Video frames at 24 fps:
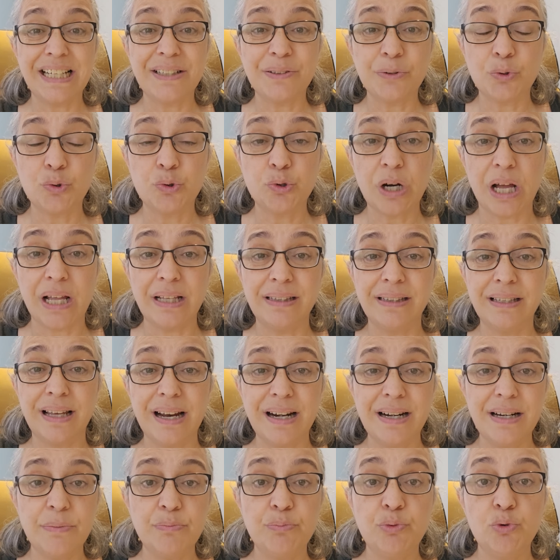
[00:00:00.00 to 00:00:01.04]

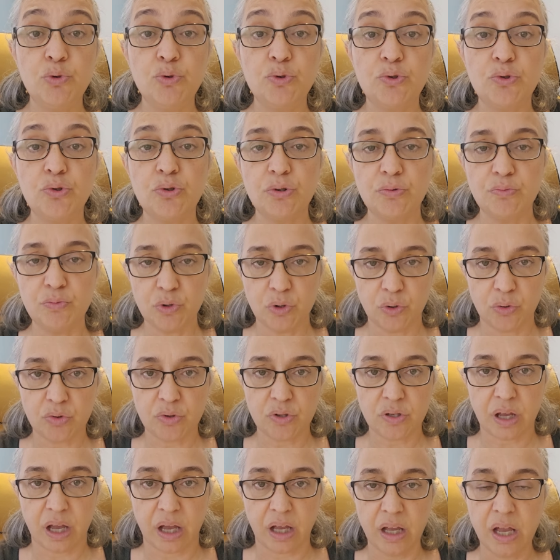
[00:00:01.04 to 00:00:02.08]
kurallarla
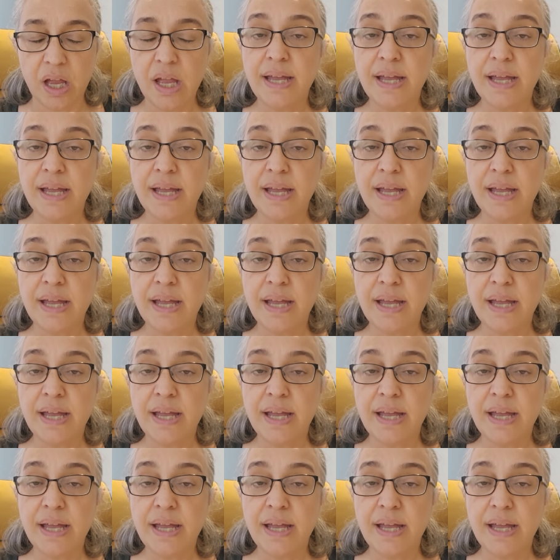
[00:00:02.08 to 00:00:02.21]
büyütülmüyorsa,